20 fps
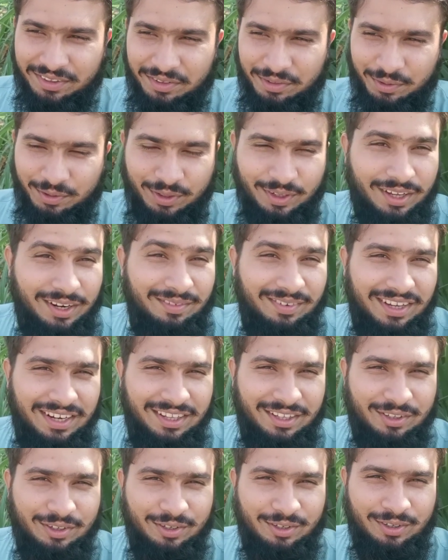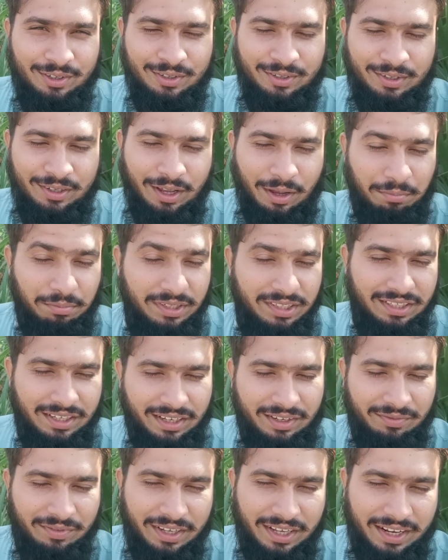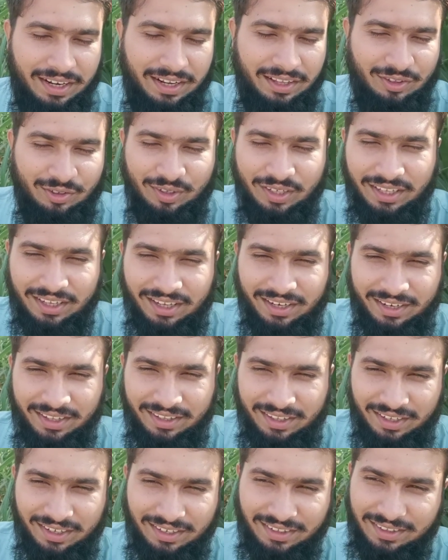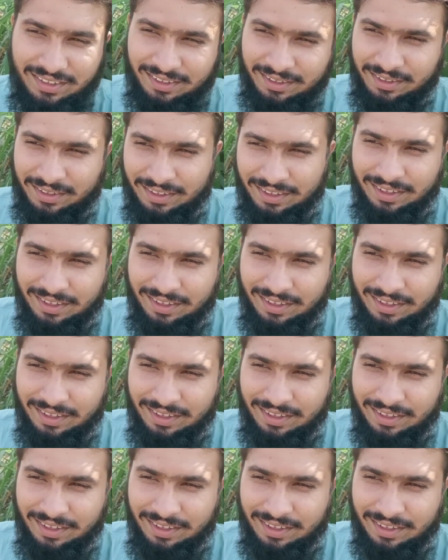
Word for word: तो घर वाले तो अम्मी जान वगैरह तो नहीं आने दे रही थी